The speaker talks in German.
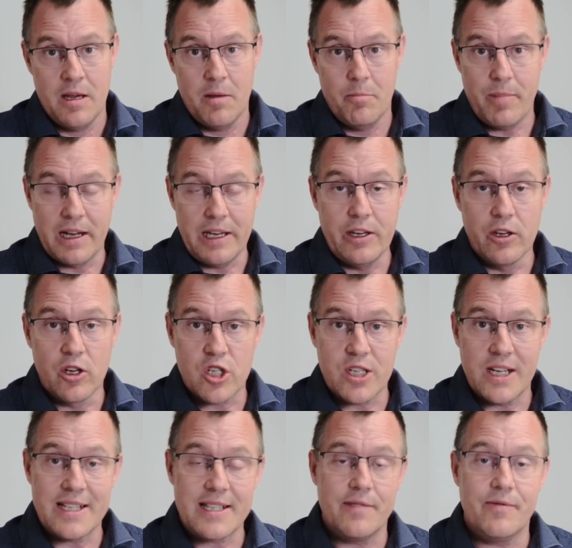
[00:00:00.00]
Berliner
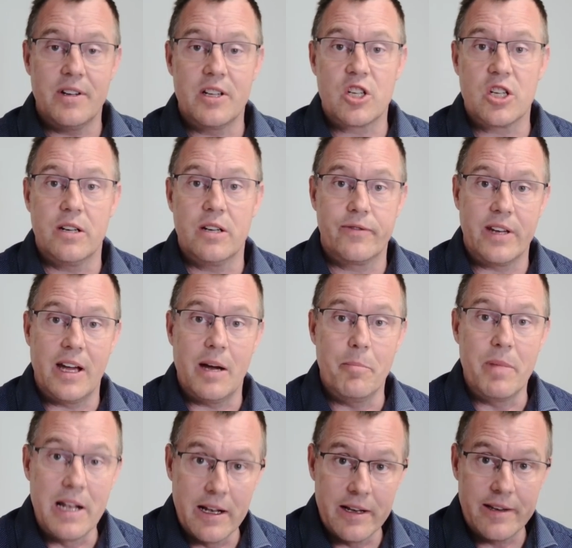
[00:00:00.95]
Staatsanwaltschaft
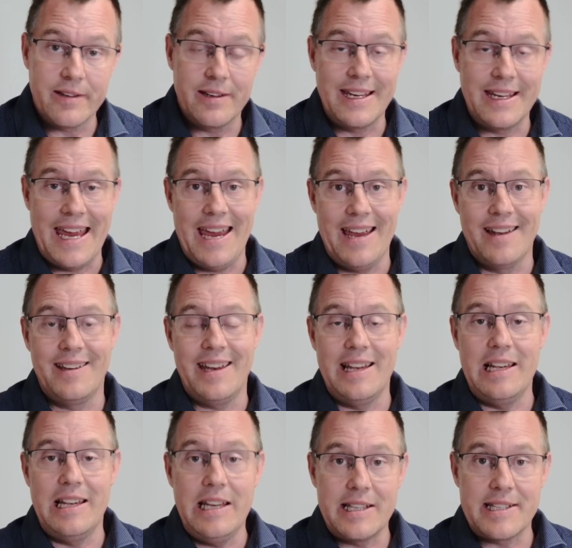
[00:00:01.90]
ermittelt gegen den
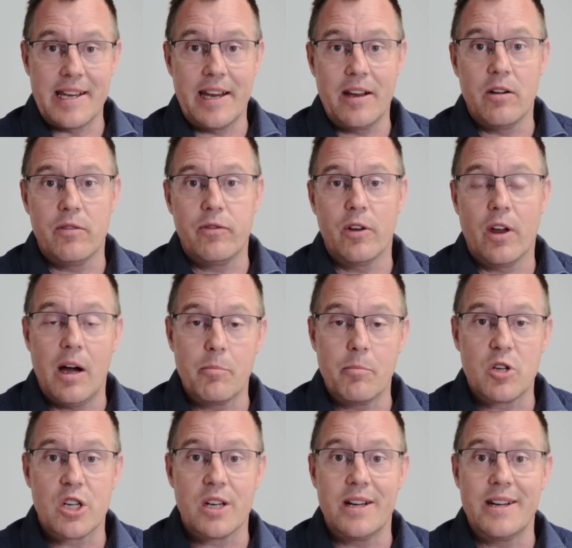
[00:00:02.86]
Liedsänger von
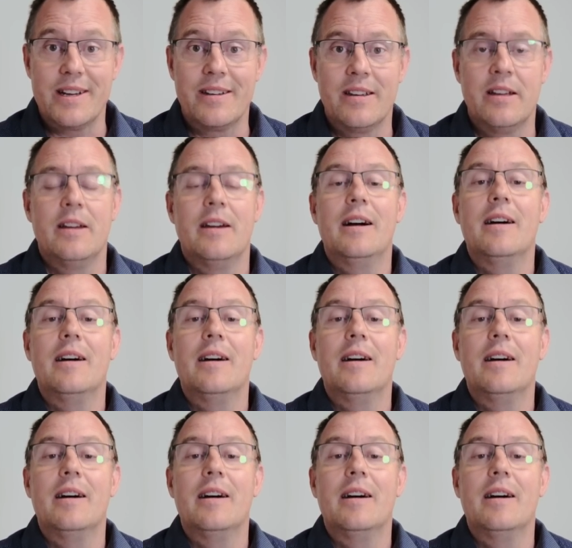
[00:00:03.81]
Rammstein,